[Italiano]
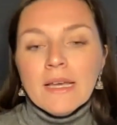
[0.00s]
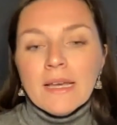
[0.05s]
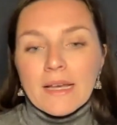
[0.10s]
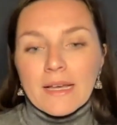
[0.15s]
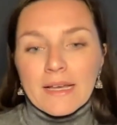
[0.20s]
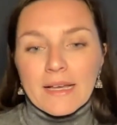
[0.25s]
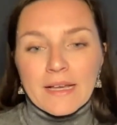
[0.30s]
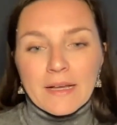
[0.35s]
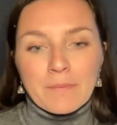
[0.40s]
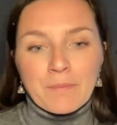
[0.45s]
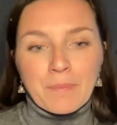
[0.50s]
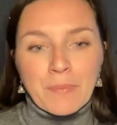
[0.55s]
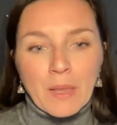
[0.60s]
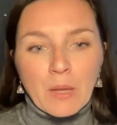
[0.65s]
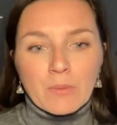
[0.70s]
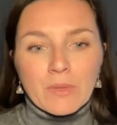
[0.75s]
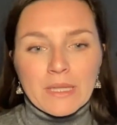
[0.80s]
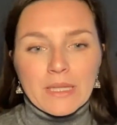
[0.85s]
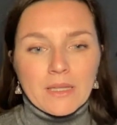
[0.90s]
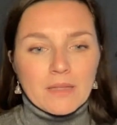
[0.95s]
Ehm,
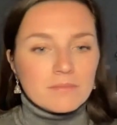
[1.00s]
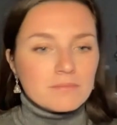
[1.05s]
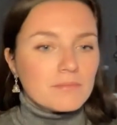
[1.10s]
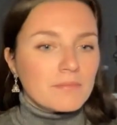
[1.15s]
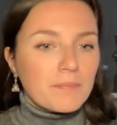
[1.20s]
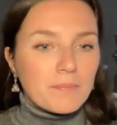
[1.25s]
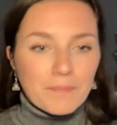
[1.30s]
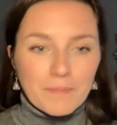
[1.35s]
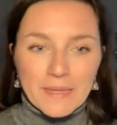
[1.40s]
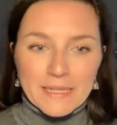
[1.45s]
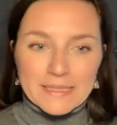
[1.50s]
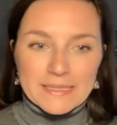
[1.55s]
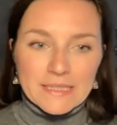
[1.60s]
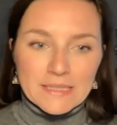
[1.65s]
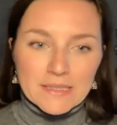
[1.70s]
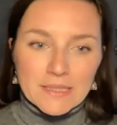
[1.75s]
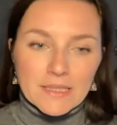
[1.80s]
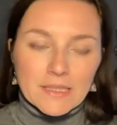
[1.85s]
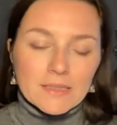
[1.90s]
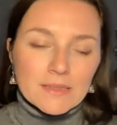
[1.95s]
quindi
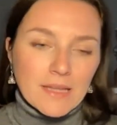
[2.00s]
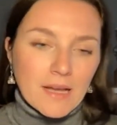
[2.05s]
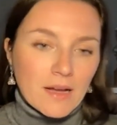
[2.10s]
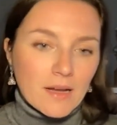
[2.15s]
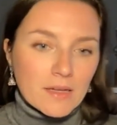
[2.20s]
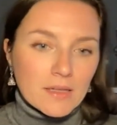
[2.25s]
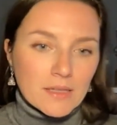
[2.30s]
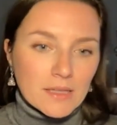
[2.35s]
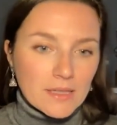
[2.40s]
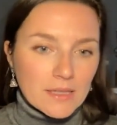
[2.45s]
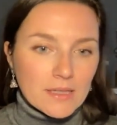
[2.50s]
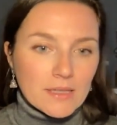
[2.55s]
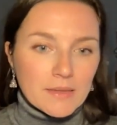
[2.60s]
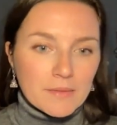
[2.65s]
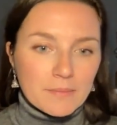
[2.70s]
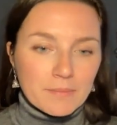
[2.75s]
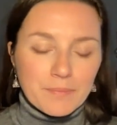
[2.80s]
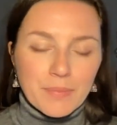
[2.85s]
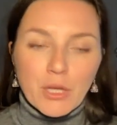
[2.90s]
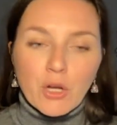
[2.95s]
Partite da
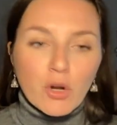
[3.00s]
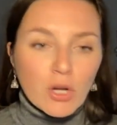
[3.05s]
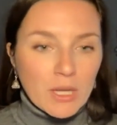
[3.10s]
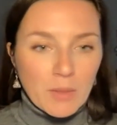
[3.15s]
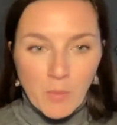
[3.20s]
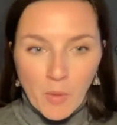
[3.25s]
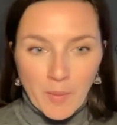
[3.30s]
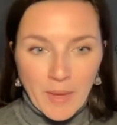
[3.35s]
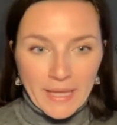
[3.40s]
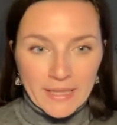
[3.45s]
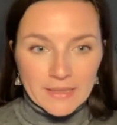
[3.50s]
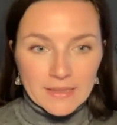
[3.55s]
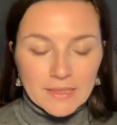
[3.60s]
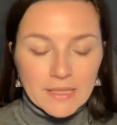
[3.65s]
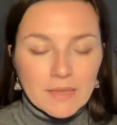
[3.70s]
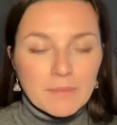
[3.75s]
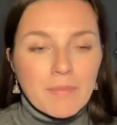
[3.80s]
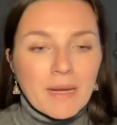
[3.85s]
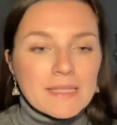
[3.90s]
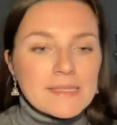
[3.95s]
eh, piccoli
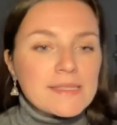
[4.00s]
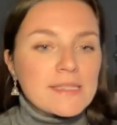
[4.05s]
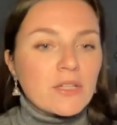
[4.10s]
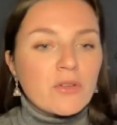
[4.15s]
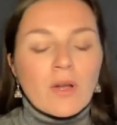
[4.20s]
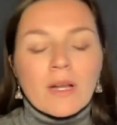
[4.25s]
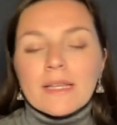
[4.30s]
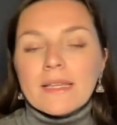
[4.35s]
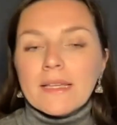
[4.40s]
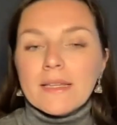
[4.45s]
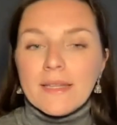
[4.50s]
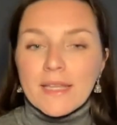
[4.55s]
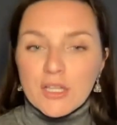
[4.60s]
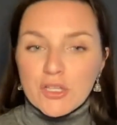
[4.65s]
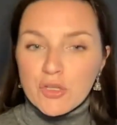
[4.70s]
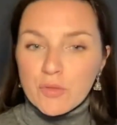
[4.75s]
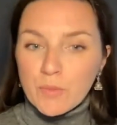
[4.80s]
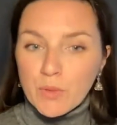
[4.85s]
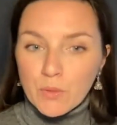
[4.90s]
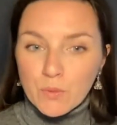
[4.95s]
momenti, bastano anche
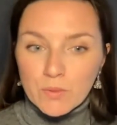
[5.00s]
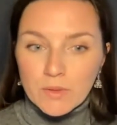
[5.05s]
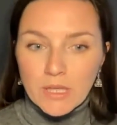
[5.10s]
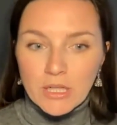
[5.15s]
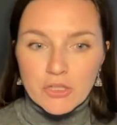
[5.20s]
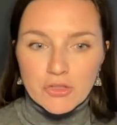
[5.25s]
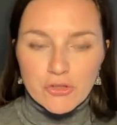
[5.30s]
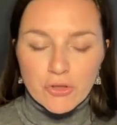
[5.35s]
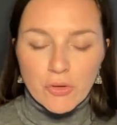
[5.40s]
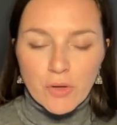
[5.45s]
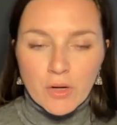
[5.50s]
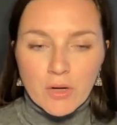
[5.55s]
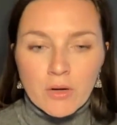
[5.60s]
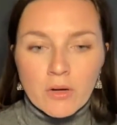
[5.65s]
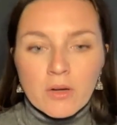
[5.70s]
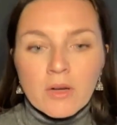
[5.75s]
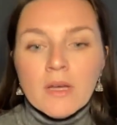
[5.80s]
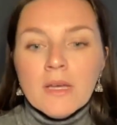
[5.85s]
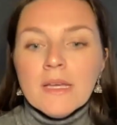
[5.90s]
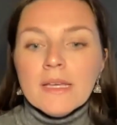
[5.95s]
10 minuti al
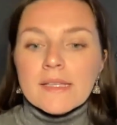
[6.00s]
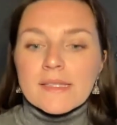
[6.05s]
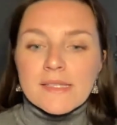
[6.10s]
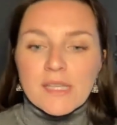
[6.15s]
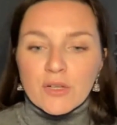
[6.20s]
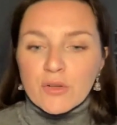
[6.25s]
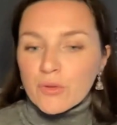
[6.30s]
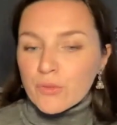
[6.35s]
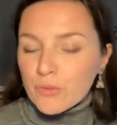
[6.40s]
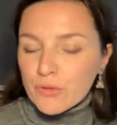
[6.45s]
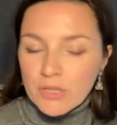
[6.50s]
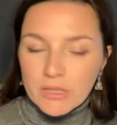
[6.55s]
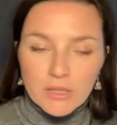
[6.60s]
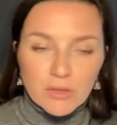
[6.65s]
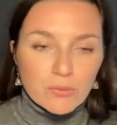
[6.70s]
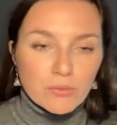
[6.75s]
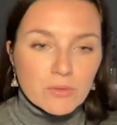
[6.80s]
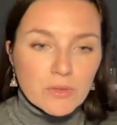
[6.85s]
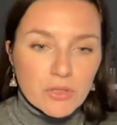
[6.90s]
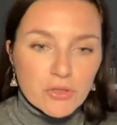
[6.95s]
giorno, se non riuscite
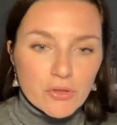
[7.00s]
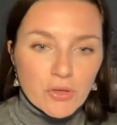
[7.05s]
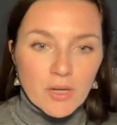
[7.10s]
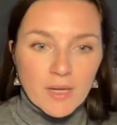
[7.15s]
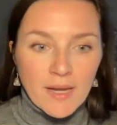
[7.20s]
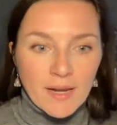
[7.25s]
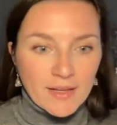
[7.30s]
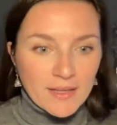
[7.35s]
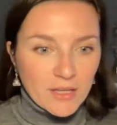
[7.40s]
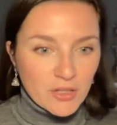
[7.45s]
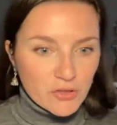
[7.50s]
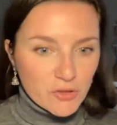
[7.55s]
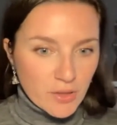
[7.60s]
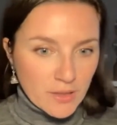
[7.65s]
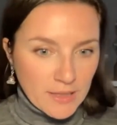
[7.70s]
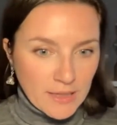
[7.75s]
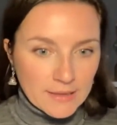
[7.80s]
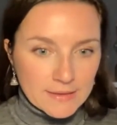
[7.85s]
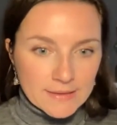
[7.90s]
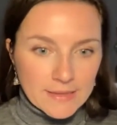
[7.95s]
tutti i giorni anche a
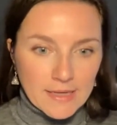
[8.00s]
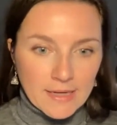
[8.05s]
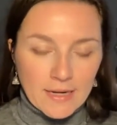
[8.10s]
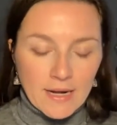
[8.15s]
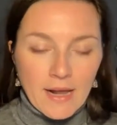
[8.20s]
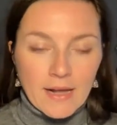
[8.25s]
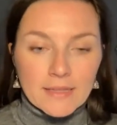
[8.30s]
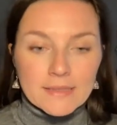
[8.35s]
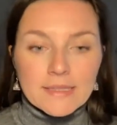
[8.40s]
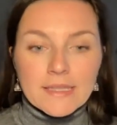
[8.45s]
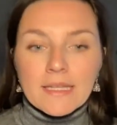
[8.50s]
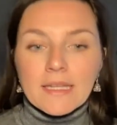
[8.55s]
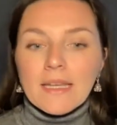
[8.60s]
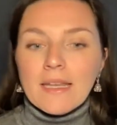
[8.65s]
giorni alternati.